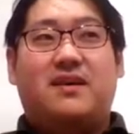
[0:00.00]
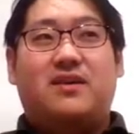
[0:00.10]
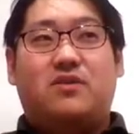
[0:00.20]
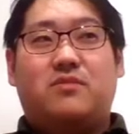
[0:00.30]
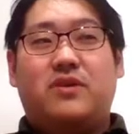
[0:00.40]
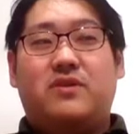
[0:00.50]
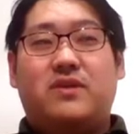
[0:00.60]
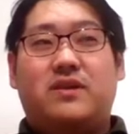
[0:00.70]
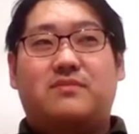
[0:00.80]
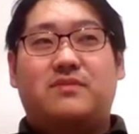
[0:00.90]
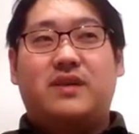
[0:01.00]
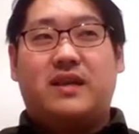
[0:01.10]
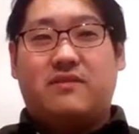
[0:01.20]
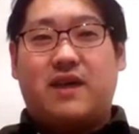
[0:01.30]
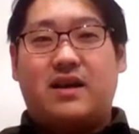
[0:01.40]
予防医療学分野
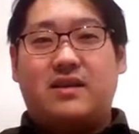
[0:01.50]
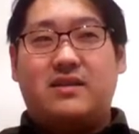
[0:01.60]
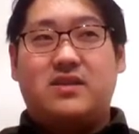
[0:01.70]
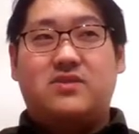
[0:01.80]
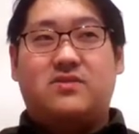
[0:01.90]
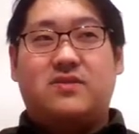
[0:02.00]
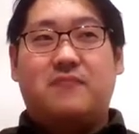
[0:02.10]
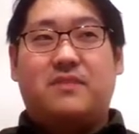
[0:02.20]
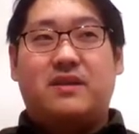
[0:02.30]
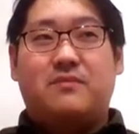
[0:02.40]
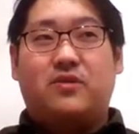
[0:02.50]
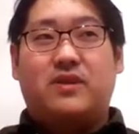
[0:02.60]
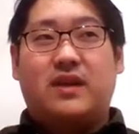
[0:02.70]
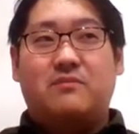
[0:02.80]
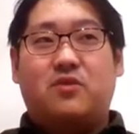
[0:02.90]
では、日常現場で持っ
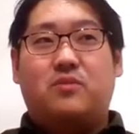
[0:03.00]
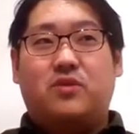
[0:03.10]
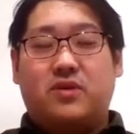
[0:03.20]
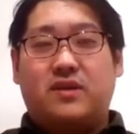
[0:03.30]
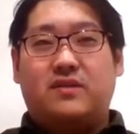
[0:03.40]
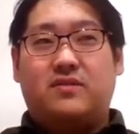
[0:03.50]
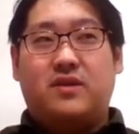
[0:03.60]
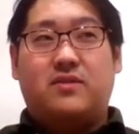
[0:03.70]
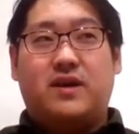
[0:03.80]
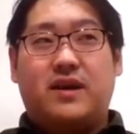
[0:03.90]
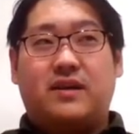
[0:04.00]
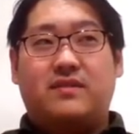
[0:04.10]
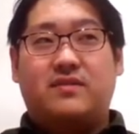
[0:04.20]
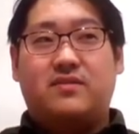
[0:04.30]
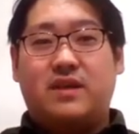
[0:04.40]
た疑問をもとに、それを解
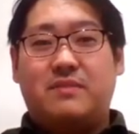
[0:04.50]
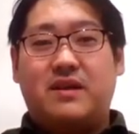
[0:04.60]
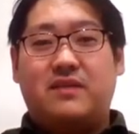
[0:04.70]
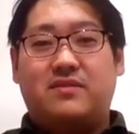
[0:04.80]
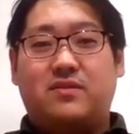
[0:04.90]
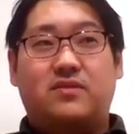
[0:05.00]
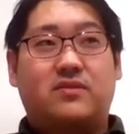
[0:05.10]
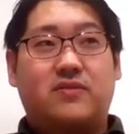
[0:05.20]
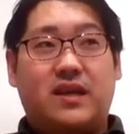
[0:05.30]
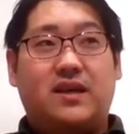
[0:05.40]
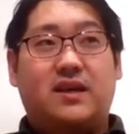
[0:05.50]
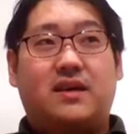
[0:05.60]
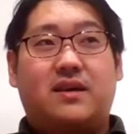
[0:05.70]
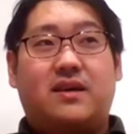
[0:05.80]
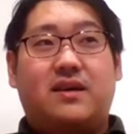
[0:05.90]
決するエビデンスを作り、
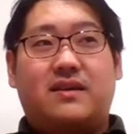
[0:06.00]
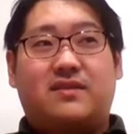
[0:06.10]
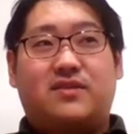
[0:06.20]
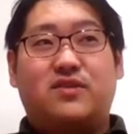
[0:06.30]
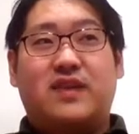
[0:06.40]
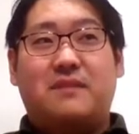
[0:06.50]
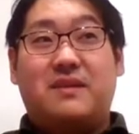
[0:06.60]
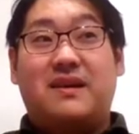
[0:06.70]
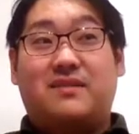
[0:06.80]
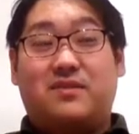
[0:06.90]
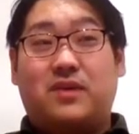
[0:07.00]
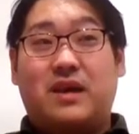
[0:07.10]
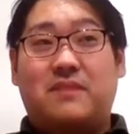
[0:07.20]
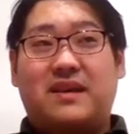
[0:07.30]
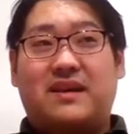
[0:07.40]
作ったエビデンスを
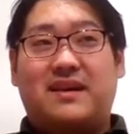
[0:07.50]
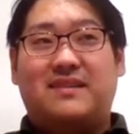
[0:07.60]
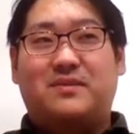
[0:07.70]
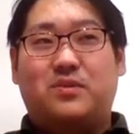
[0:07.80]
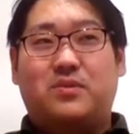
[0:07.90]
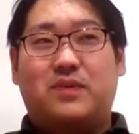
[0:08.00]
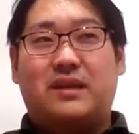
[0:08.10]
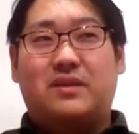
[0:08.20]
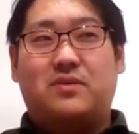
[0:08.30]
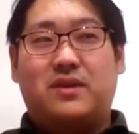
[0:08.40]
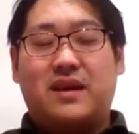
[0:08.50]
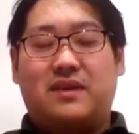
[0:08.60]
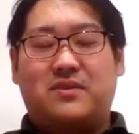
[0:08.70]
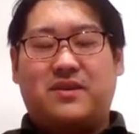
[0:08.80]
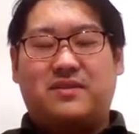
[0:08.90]
現場に返すことを念頭に研
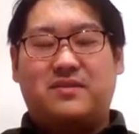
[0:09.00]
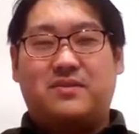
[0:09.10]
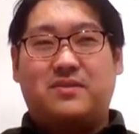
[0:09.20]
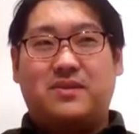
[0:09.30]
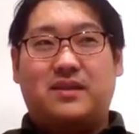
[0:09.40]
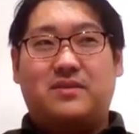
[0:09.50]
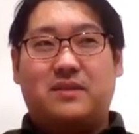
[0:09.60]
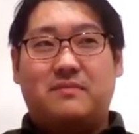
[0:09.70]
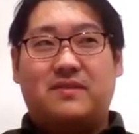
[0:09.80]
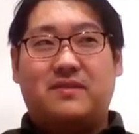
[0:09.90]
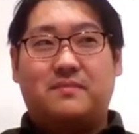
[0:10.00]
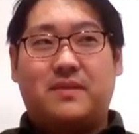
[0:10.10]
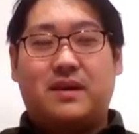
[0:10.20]
究活動を行っております。